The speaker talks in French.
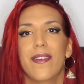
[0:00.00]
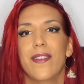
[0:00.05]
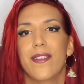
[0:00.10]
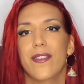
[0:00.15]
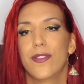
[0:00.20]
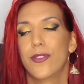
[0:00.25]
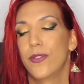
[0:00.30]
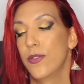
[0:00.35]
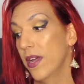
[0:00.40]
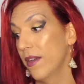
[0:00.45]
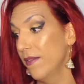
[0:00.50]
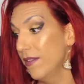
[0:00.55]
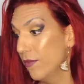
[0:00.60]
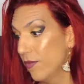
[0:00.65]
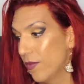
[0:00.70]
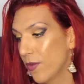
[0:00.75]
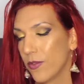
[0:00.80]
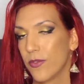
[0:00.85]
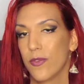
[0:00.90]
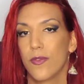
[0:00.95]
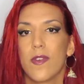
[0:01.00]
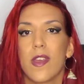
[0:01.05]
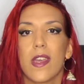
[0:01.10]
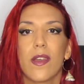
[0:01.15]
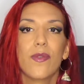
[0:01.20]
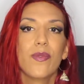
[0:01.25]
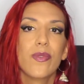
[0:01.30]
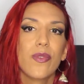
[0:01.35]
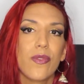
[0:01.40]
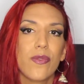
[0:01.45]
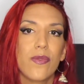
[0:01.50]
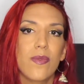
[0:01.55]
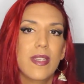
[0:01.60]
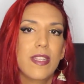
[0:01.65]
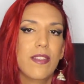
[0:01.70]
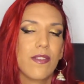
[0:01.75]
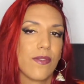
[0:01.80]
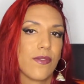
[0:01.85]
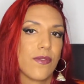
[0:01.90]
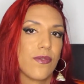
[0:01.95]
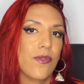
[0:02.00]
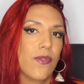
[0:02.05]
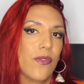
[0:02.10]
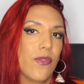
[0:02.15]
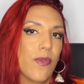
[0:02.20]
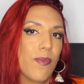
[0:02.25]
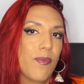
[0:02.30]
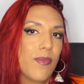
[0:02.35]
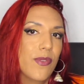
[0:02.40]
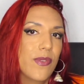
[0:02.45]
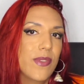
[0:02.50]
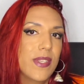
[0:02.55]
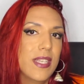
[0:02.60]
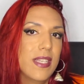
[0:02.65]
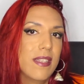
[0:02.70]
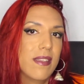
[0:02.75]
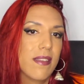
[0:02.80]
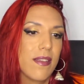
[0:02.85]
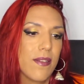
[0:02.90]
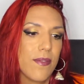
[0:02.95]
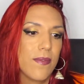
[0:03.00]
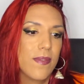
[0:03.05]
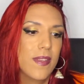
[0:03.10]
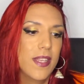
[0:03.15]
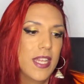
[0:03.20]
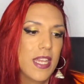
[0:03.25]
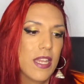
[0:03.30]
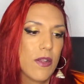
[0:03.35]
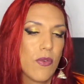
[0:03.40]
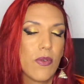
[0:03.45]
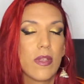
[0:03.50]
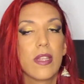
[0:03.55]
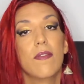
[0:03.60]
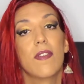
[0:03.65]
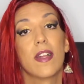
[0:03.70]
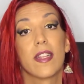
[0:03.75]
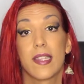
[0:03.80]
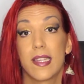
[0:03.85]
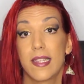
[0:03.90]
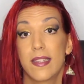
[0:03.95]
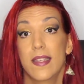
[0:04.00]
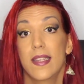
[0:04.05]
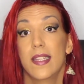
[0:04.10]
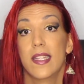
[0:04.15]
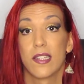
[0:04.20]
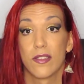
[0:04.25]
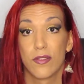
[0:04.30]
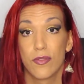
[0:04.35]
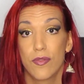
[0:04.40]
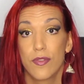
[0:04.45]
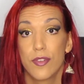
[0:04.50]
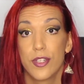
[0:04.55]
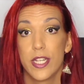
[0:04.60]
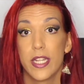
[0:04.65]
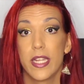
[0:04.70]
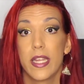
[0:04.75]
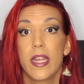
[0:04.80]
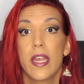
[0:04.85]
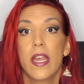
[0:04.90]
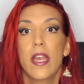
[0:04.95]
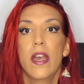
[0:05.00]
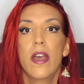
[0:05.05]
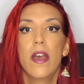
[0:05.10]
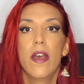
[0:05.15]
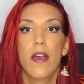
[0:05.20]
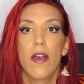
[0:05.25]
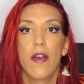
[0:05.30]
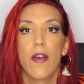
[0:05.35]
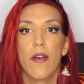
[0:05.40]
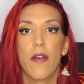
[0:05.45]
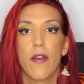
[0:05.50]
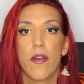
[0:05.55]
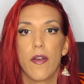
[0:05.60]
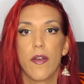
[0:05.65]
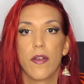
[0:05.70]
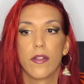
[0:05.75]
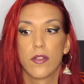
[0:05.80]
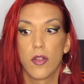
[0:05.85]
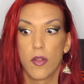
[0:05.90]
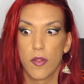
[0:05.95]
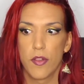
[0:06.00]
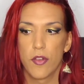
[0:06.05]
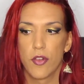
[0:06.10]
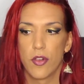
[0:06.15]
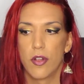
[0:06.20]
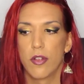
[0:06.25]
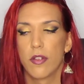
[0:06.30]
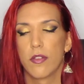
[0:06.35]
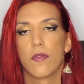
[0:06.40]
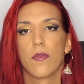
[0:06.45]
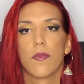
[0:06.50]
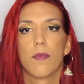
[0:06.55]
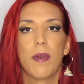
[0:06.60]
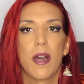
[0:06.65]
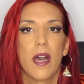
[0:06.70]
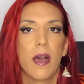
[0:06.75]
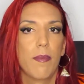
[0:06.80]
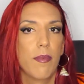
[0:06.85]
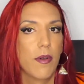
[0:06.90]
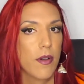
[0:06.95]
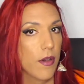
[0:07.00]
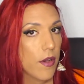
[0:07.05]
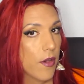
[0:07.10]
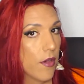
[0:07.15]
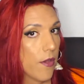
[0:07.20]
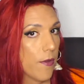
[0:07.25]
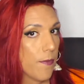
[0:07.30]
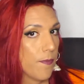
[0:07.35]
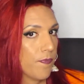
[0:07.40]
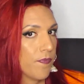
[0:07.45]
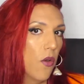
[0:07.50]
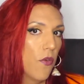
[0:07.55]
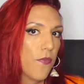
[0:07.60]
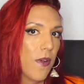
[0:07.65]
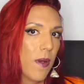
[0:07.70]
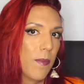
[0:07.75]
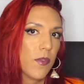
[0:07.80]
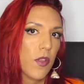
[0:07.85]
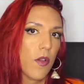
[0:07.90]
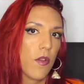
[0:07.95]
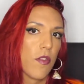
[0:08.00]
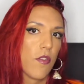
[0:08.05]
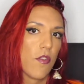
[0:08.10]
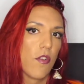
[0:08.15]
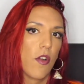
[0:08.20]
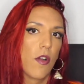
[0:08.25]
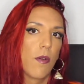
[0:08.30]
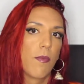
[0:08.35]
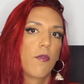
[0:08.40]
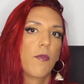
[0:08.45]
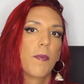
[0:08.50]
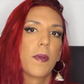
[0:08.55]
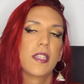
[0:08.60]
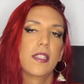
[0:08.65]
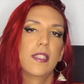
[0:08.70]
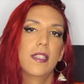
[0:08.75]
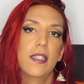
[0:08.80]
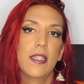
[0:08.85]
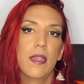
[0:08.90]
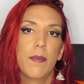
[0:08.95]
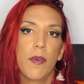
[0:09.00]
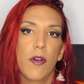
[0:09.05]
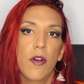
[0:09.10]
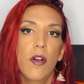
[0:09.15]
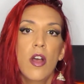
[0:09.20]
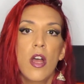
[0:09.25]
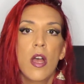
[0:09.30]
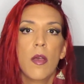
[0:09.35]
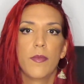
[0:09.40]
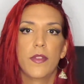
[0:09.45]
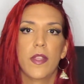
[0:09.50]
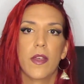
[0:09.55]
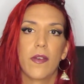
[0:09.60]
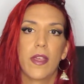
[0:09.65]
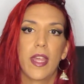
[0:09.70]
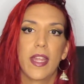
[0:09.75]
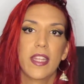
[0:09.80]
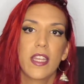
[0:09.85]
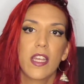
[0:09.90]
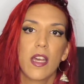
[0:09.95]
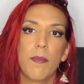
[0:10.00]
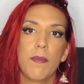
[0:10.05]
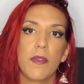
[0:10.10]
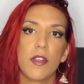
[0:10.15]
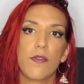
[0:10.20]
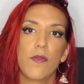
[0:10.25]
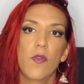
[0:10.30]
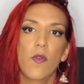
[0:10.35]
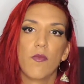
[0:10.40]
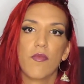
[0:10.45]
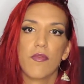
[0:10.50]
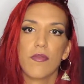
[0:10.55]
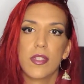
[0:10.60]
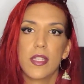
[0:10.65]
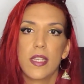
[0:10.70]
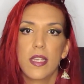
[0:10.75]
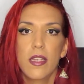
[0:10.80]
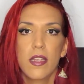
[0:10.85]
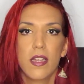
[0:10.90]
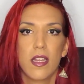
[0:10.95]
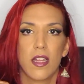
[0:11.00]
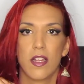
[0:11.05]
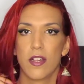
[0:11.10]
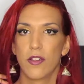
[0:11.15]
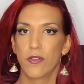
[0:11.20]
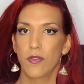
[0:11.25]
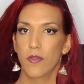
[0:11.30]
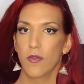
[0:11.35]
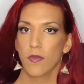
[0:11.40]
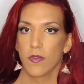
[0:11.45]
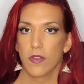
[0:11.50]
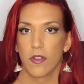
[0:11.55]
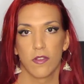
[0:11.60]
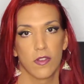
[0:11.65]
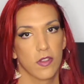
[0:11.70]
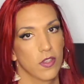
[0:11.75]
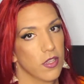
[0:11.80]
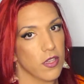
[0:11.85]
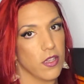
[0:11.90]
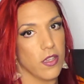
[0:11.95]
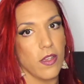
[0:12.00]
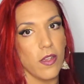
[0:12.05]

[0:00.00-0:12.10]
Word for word: Euh, je suis ravi de vous retrouver aujourd'hui dans une petite vidéo qui va traiter d'un sujet euh, transgenre, donc par rapport euh, aux femmes transgenres plus précisément. Putain, regardez comme mes cheveux ont poussé, je suis trop contente.